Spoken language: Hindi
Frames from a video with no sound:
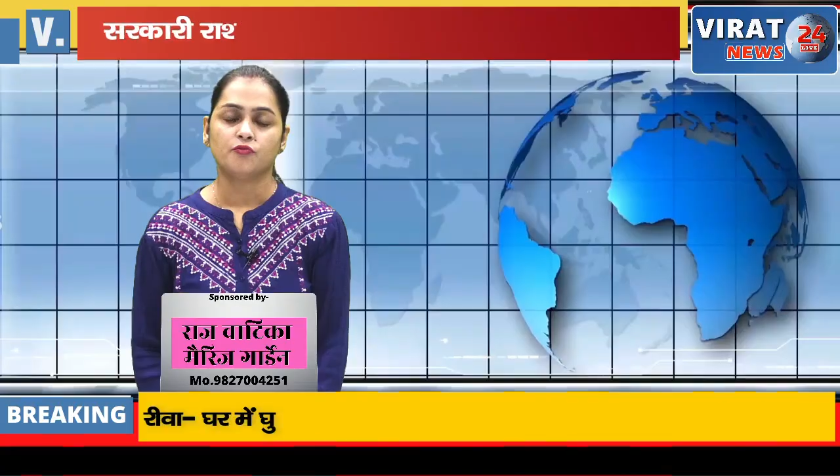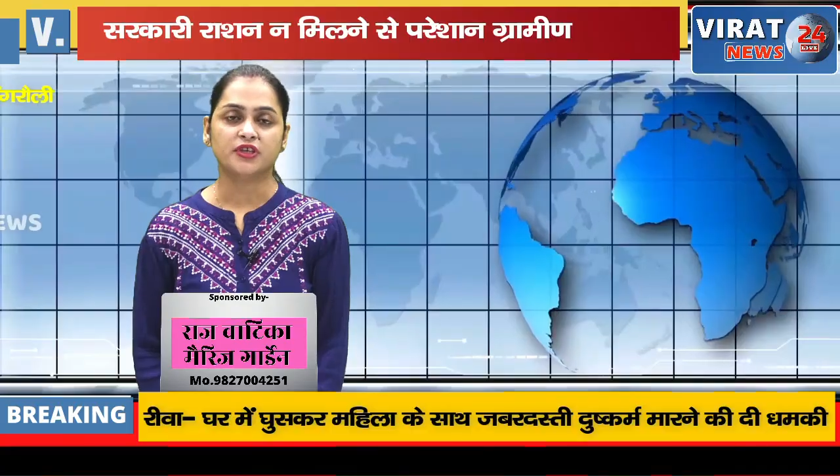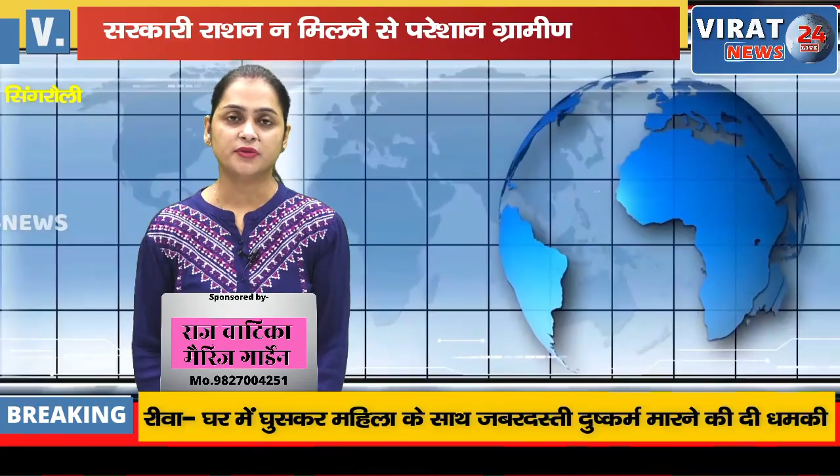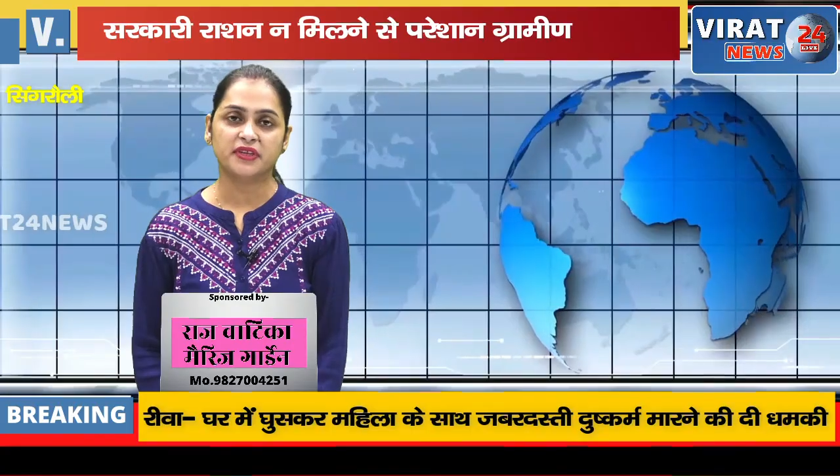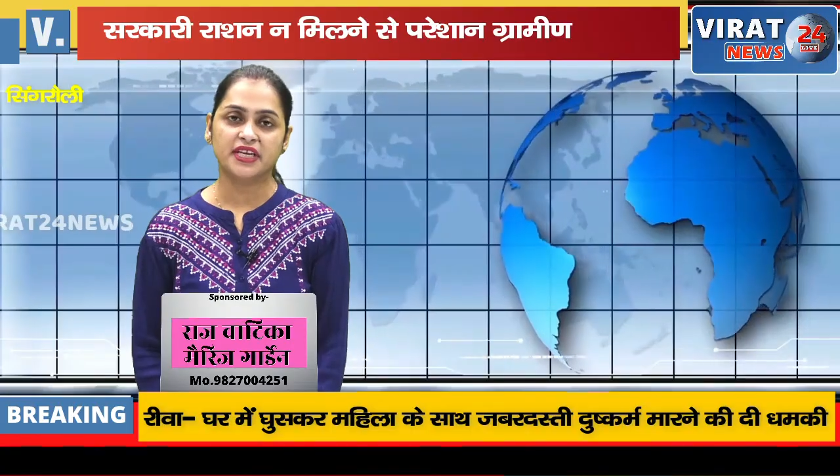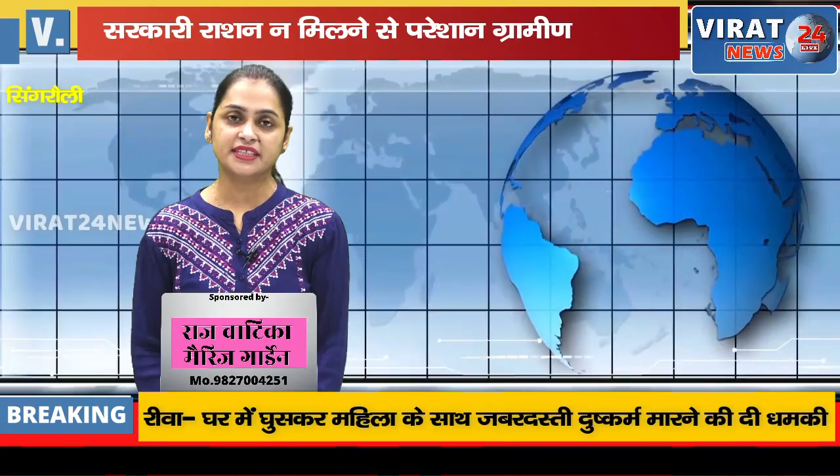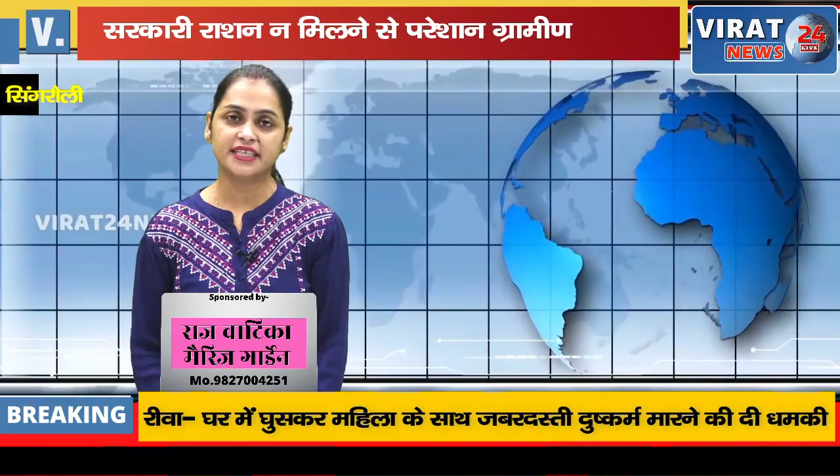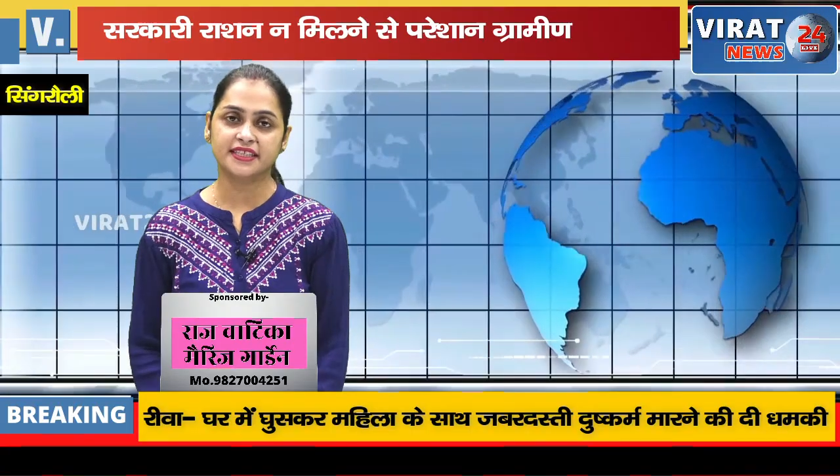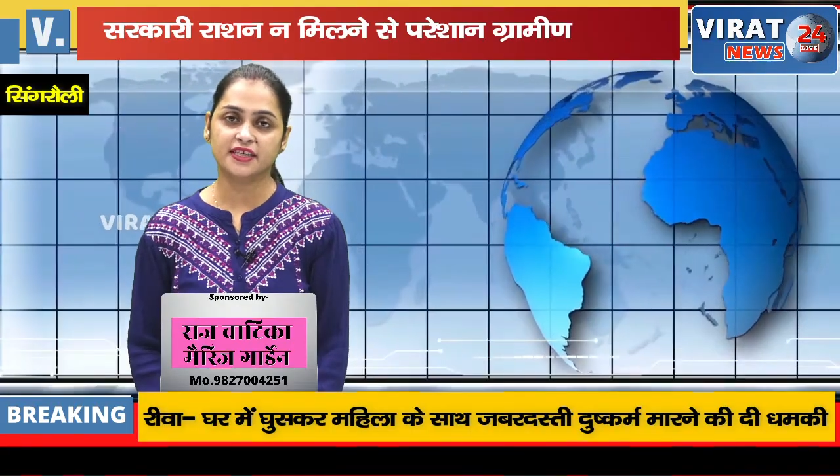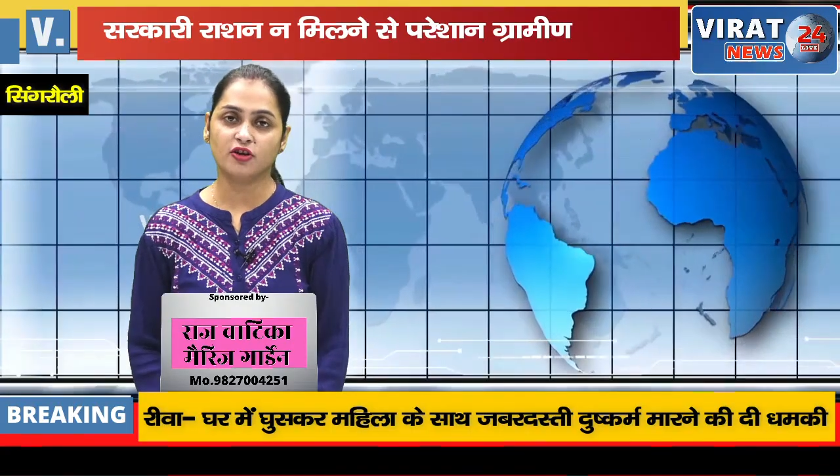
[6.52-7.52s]
मध्य प्रदेश
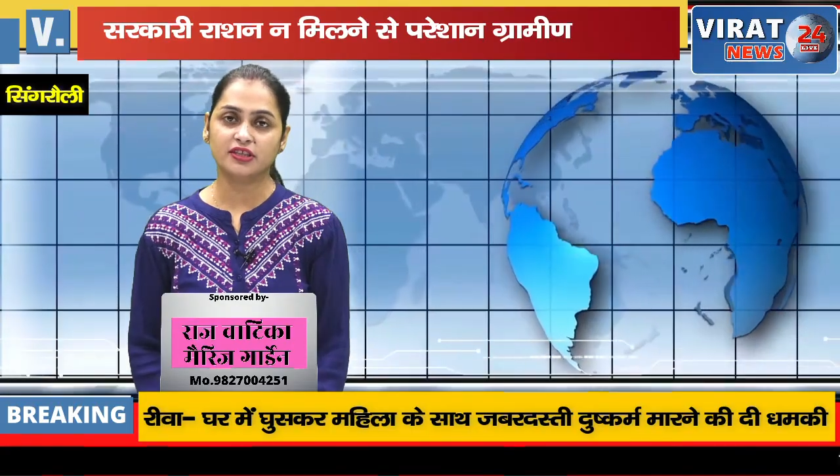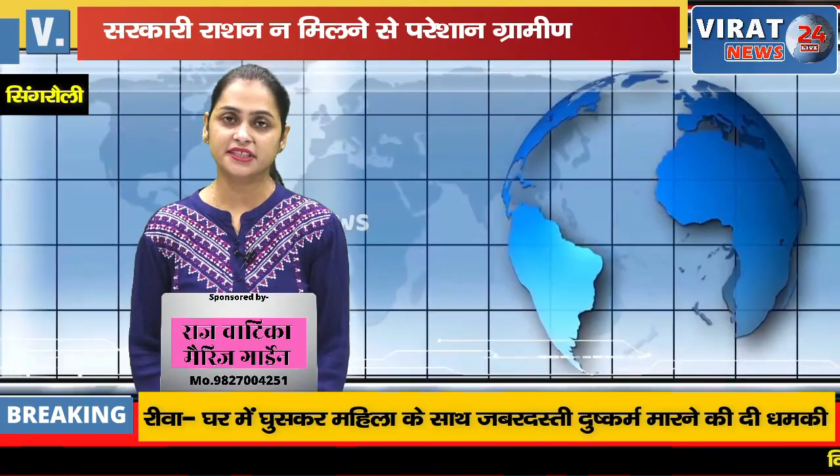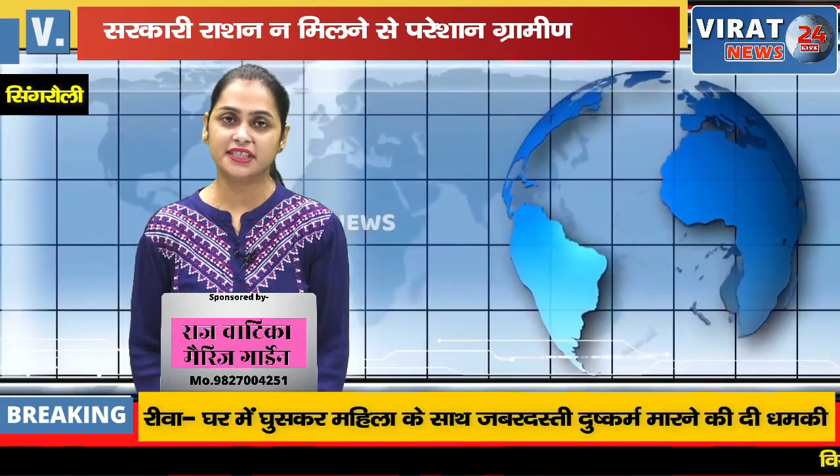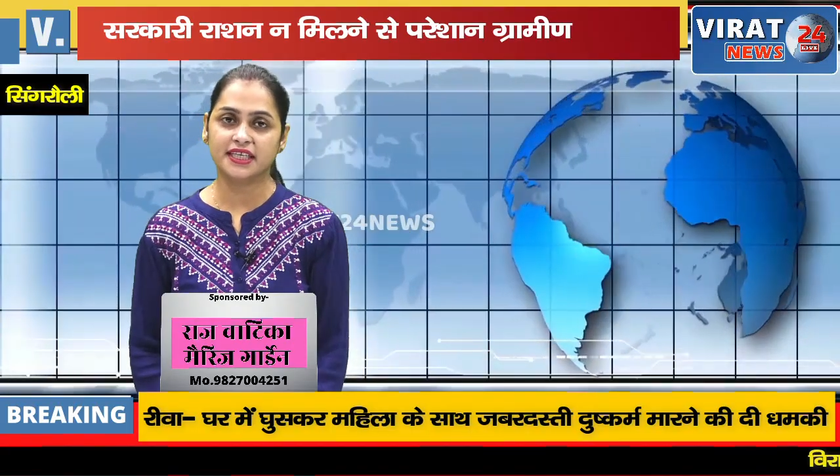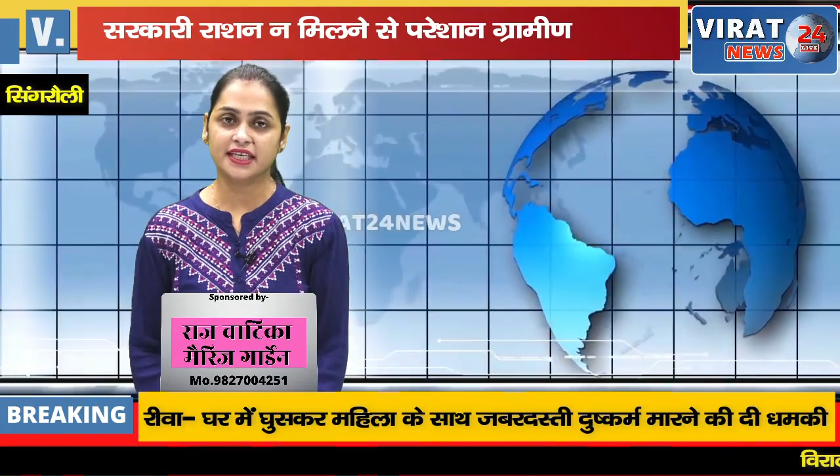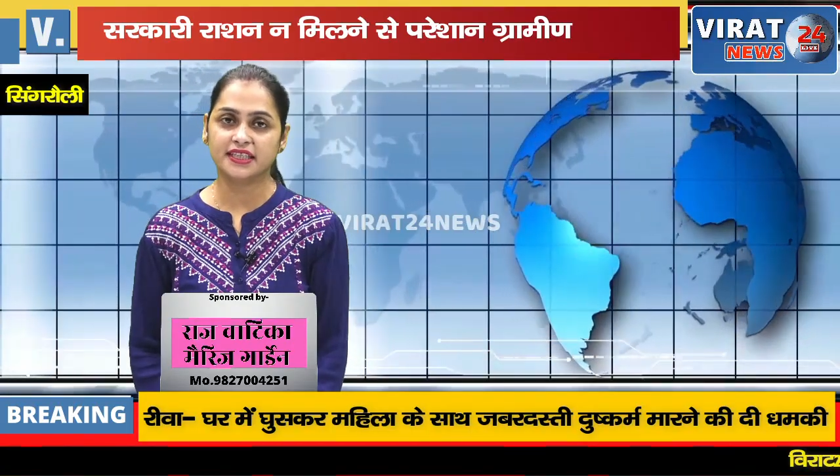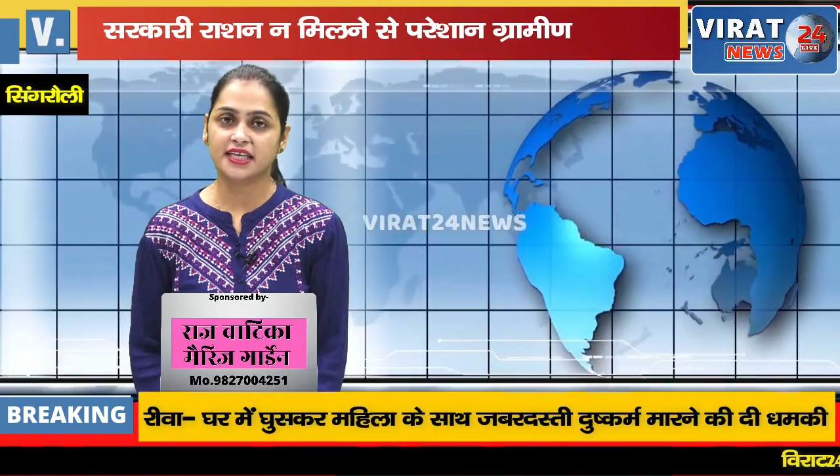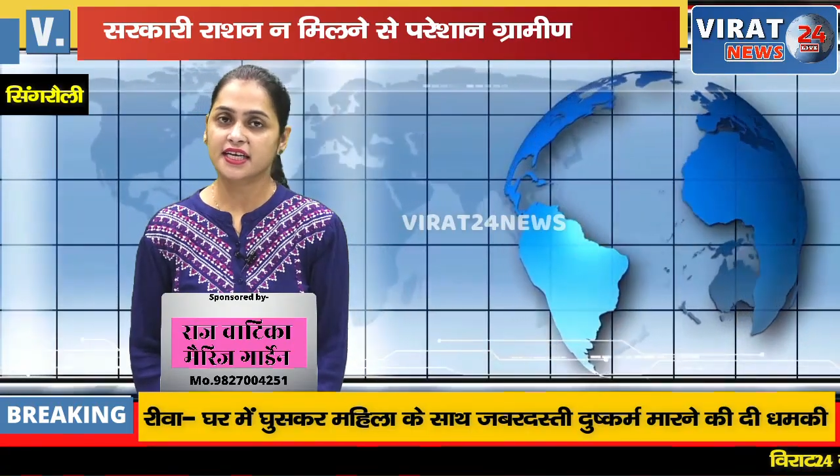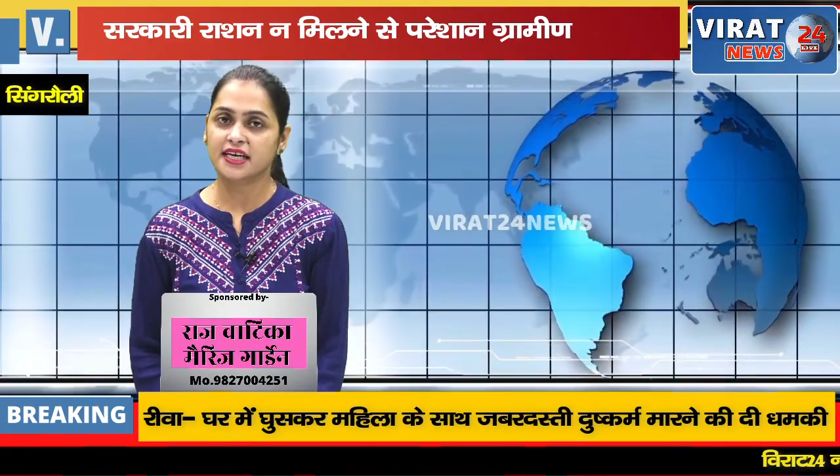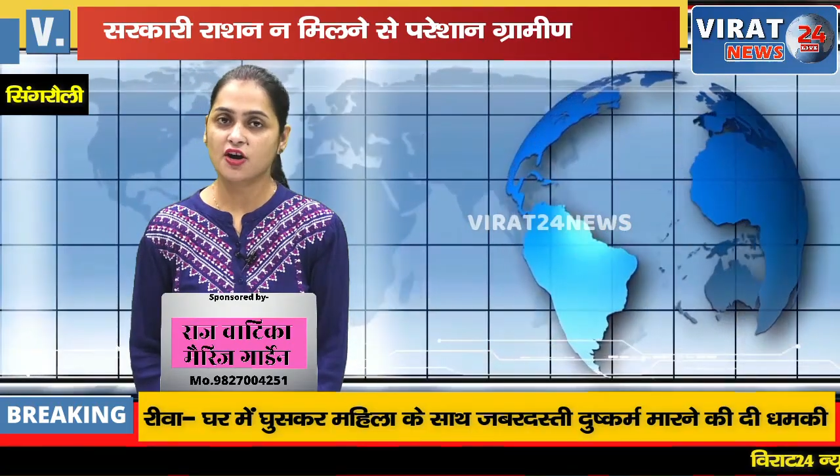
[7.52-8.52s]
के सिंगरौली जिले के
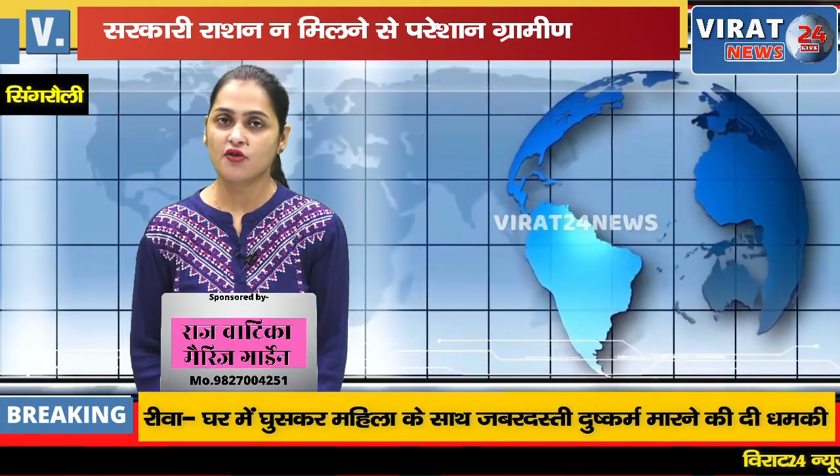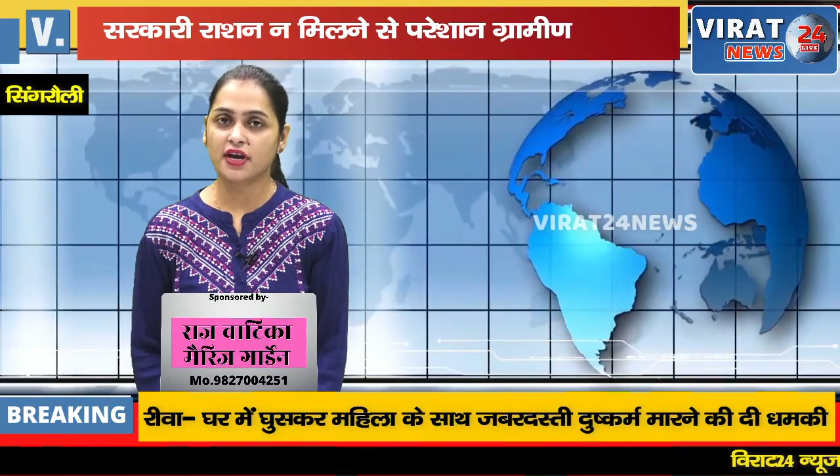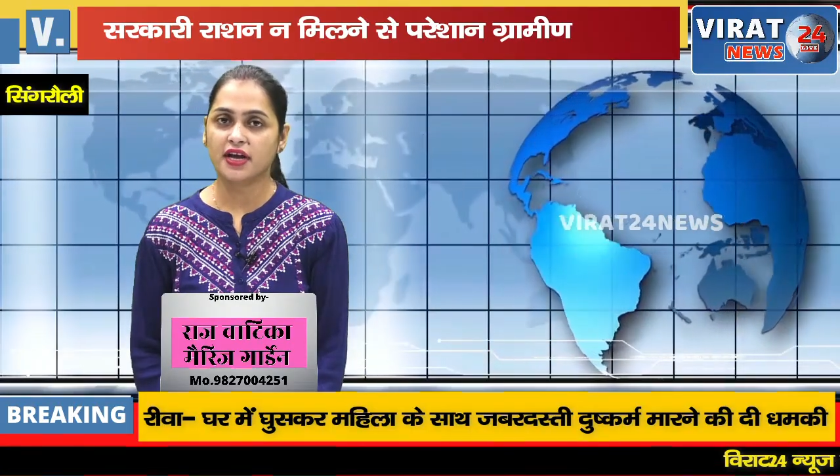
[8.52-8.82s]
तियरा गांव